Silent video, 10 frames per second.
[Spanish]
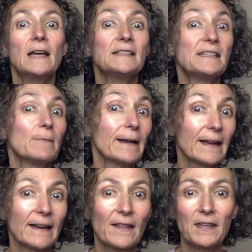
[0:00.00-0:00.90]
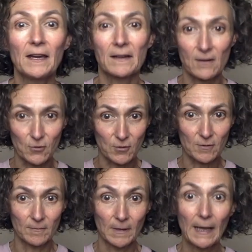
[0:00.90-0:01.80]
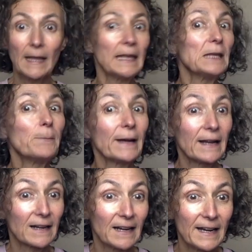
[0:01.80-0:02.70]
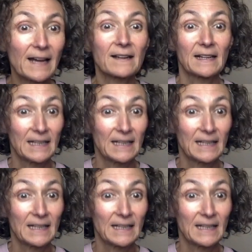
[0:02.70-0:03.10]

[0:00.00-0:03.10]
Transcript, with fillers: llevar a nadie a error y para aclarar